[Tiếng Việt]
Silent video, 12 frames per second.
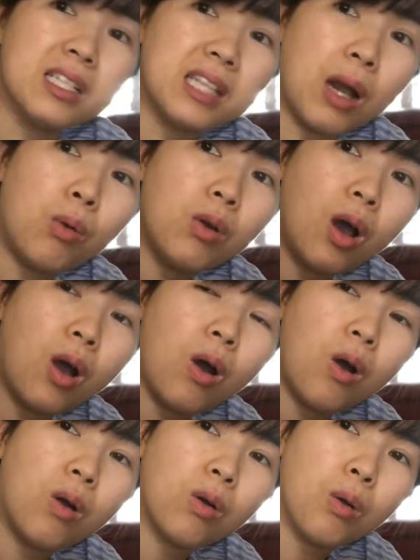là 6
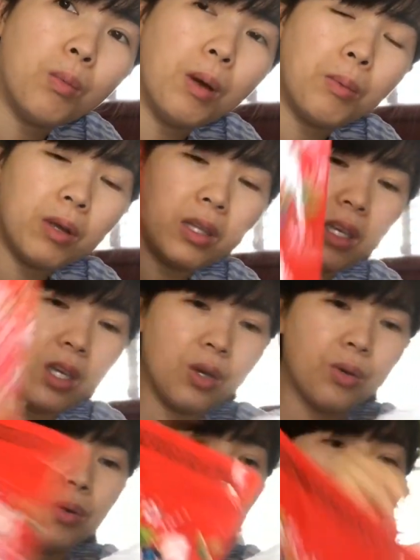đô cũng không có
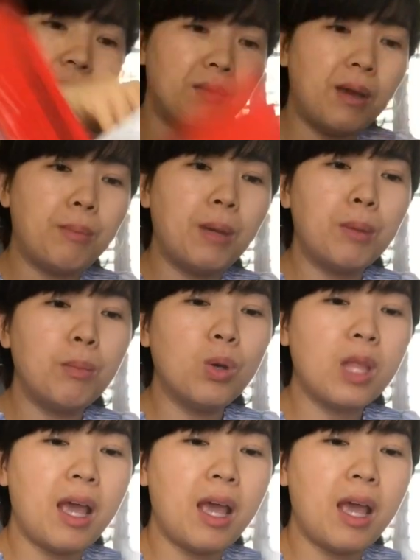nhiều và mình mua